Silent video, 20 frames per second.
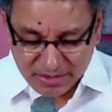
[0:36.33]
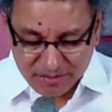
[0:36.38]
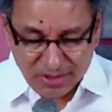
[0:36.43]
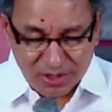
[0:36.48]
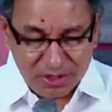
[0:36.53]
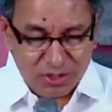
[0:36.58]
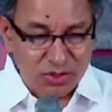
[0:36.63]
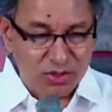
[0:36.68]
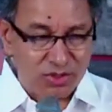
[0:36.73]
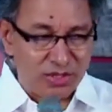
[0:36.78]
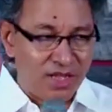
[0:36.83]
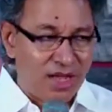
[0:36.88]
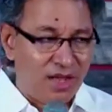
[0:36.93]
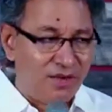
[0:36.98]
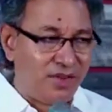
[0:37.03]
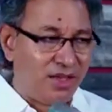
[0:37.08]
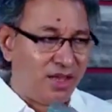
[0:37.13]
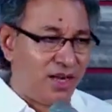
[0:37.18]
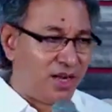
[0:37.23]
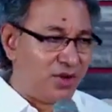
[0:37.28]

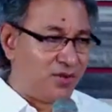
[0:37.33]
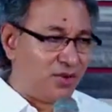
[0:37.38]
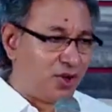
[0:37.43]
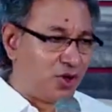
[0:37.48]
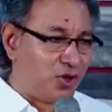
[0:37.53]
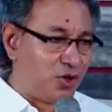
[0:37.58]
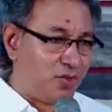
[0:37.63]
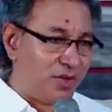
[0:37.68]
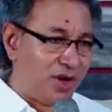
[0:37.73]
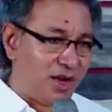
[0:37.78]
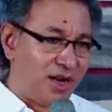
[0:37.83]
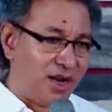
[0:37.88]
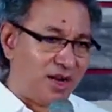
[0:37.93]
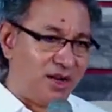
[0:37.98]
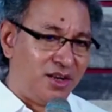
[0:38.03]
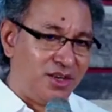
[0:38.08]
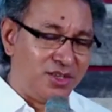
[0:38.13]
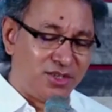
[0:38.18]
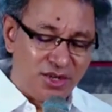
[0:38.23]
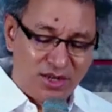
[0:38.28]
பர்சுத்தாவியானவருக்கும் நான்
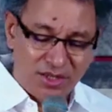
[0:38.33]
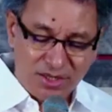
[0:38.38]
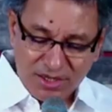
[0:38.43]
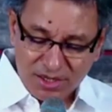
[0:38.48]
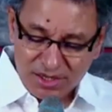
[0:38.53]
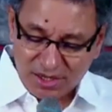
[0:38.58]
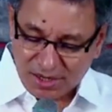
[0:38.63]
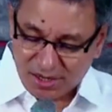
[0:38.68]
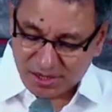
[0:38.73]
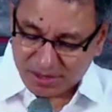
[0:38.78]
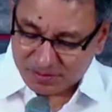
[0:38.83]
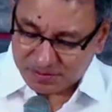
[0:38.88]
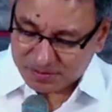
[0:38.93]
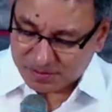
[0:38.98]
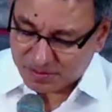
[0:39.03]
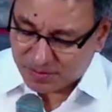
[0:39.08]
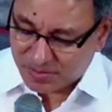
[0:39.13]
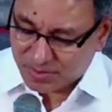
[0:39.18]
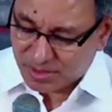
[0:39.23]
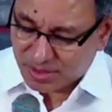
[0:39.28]
நன்றி செலுத்துகிறேன்
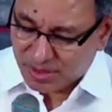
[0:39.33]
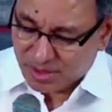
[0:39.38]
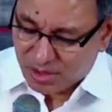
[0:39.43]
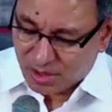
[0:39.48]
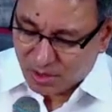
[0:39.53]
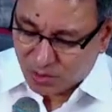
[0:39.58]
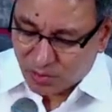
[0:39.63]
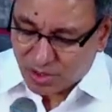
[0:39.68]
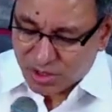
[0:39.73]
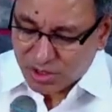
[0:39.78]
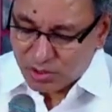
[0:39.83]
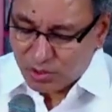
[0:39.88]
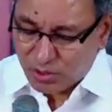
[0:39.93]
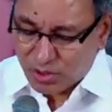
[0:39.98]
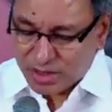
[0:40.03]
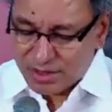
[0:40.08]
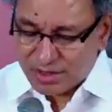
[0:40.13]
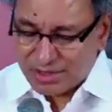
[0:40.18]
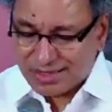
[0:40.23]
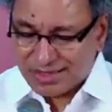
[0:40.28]
ஒன்
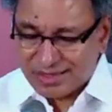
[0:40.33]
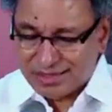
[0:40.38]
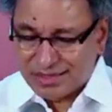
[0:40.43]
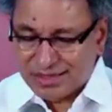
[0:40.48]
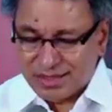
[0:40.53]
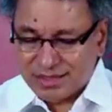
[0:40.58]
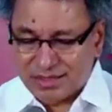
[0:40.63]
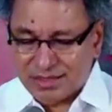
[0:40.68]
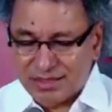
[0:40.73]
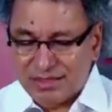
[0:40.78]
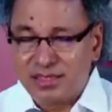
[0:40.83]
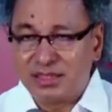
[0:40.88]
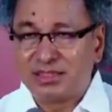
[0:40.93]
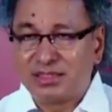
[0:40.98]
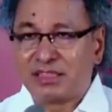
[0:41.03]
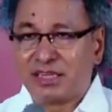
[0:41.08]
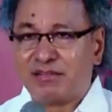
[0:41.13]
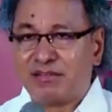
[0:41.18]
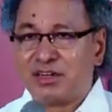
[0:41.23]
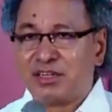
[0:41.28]
கொரந்தியன் சிக்ஸ்டீன்
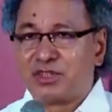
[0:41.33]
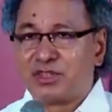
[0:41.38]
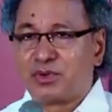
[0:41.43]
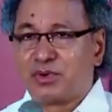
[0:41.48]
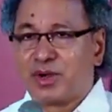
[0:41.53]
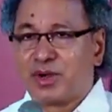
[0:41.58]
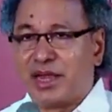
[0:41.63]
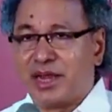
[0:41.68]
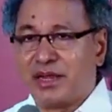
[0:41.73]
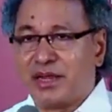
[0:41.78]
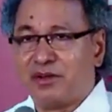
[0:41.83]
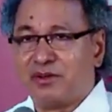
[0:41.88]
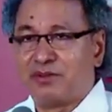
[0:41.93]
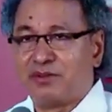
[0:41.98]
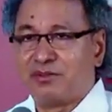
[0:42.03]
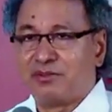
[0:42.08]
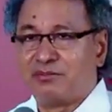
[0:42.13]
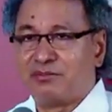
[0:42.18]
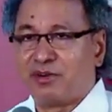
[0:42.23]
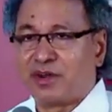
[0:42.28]
செவன் த்ரூ நைன்
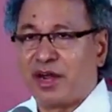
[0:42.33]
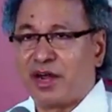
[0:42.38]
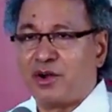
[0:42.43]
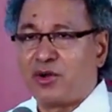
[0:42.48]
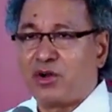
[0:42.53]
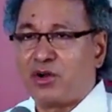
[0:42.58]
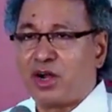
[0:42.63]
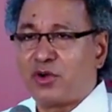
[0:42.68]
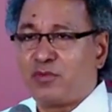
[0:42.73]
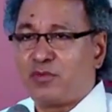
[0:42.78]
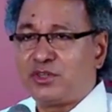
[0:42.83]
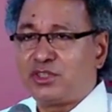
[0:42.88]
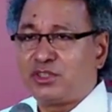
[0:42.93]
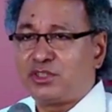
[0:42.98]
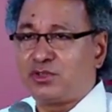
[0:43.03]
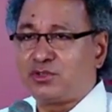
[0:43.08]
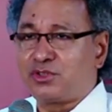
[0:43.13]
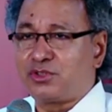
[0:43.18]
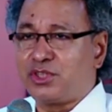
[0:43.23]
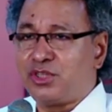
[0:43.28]
ஃபார் ஐ டு நாட் விஷ்
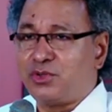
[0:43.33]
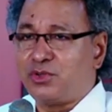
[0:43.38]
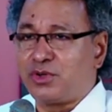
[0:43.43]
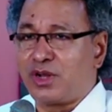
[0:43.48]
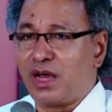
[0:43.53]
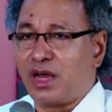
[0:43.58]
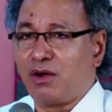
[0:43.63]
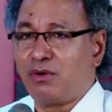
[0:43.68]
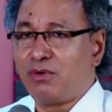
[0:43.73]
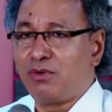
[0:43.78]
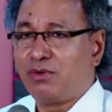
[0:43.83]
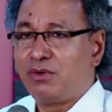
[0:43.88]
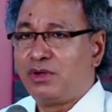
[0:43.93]
டு சி யூ நவ்